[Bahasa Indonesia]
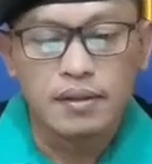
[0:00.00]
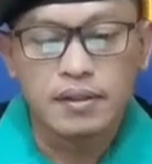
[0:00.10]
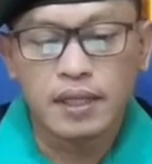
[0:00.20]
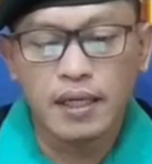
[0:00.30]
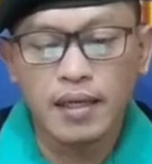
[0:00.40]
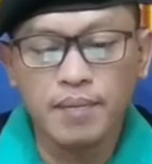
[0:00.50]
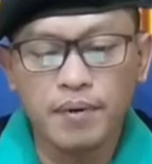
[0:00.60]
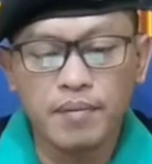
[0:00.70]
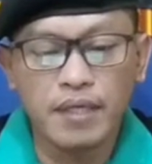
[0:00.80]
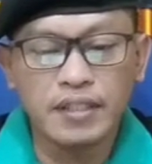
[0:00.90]
saya
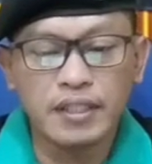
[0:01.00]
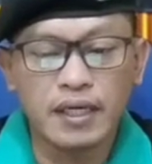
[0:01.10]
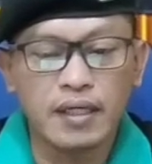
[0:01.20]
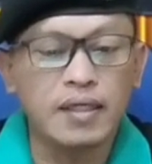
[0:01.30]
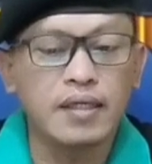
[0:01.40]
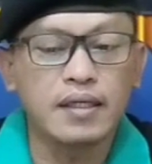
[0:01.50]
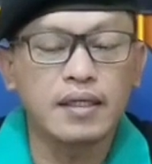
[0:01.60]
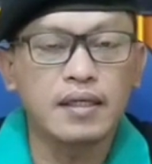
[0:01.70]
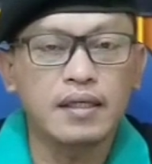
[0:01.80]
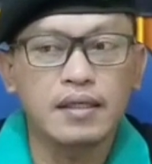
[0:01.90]
informasikan
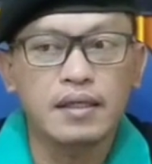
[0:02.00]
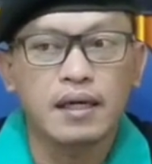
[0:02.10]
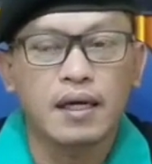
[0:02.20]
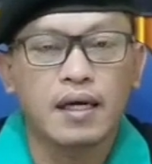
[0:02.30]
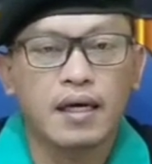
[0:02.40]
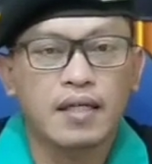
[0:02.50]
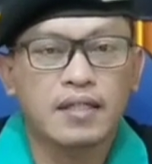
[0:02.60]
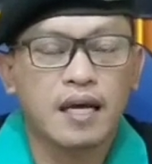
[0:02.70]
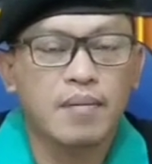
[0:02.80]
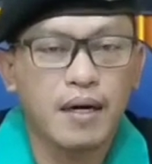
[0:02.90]
ini agar
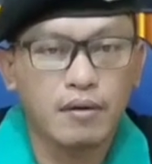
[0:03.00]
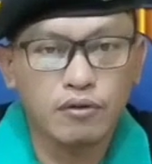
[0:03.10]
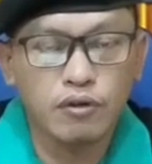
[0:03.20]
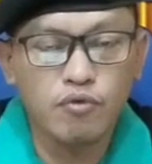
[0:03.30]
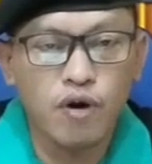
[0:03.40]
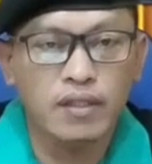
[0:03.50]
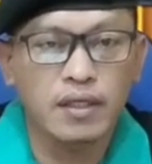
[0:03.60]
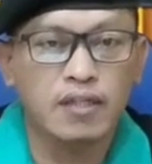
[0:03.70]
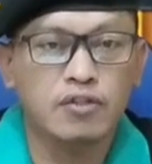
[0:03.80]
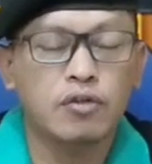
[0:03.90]
sahabatku
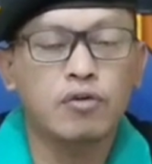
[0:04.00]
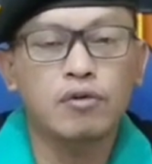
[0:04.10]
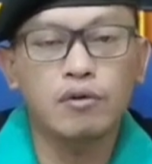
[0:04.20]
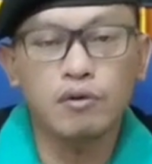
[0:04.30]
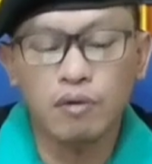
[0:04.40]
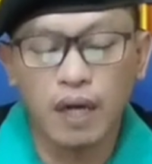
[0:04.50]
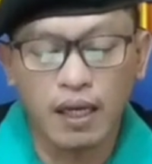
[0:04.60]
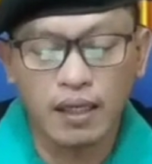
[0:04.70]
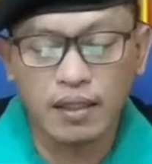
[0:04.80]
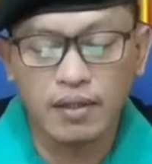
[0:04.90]
semuanya seluruh
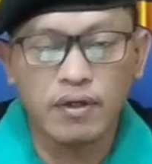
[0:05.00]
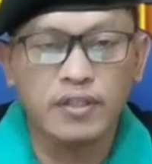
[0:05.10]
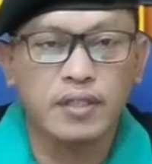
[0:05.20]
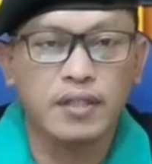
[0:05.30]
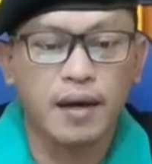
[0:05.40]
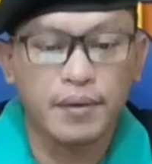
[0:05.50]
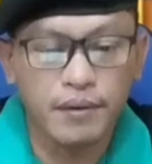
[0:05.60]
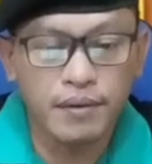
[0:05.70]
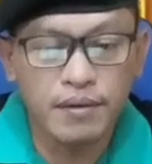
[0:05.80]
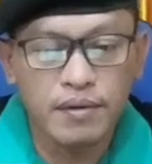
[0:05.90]
rakyat Indonesia
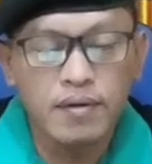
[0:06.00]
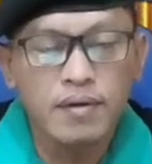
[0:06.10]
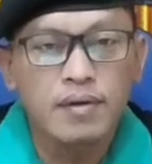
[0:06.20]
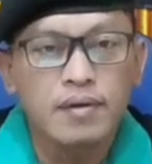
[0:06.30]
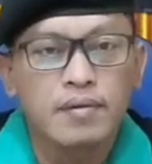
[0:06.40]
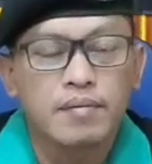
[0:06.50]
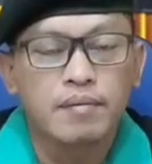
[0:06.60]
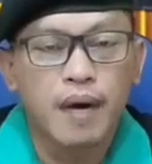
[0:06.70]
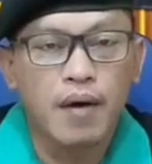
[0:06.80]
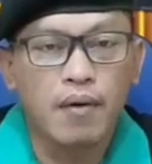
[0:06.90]
tahu
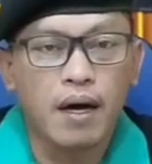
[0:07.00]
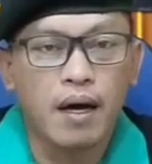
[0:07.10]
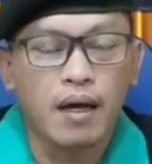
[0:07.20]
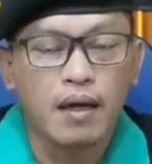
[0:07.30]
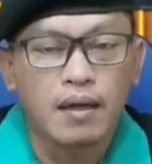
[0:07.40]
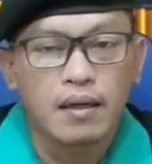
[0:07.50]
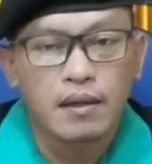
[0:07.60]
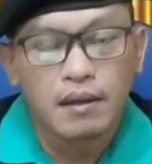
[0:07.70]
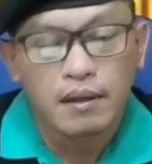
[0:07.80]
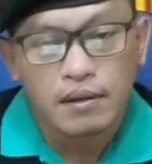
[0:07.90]
bahwa
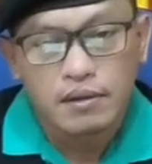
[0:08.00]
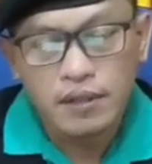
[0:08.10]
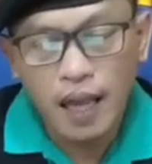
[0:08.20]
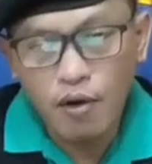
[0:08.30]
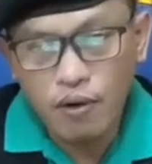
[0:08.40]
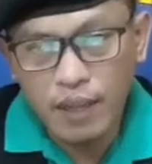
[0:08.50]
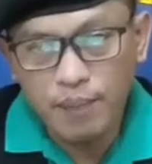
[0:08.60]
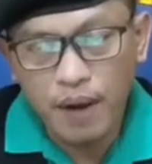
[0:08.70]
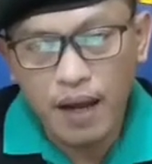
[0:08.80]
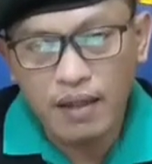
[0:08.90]
tahun
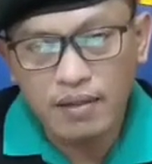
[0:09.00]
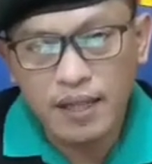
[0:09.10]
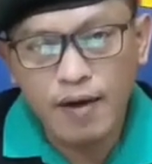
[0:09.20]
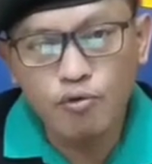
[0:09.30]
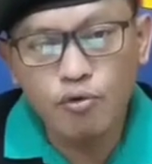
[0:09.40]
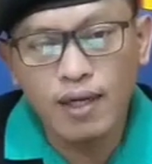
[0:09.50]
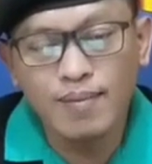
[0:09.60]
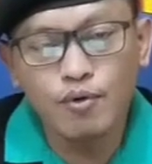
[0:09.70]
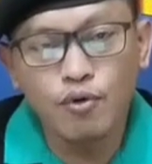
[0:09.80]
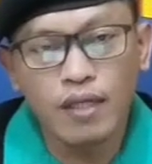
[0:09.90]
depan tahun
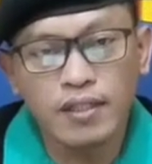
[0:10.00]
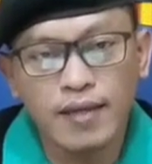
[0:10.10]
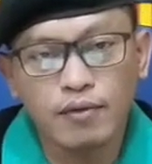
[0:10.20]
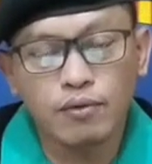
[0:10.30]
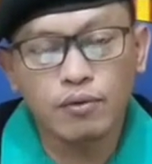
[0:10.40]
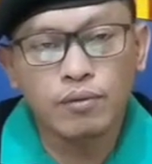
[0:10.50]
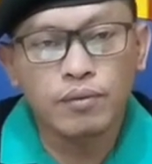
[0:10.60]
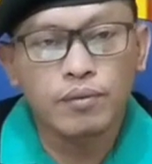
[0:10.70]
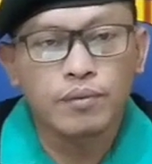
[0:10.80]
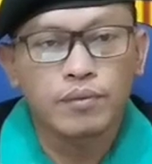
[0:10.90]
2021